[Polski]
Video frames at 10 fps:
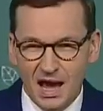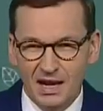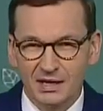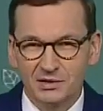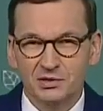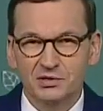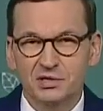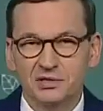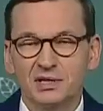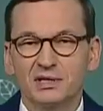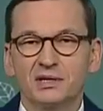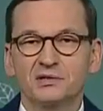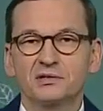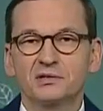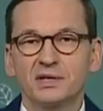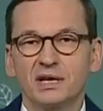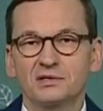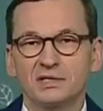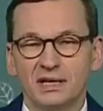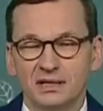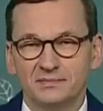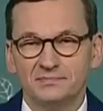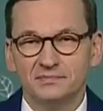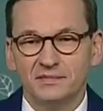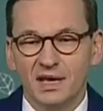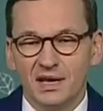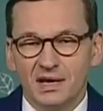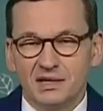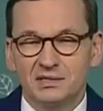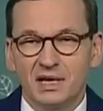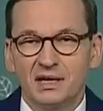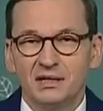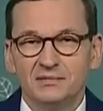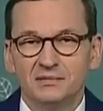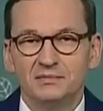ale jednocześnie też nasz cel. Cel,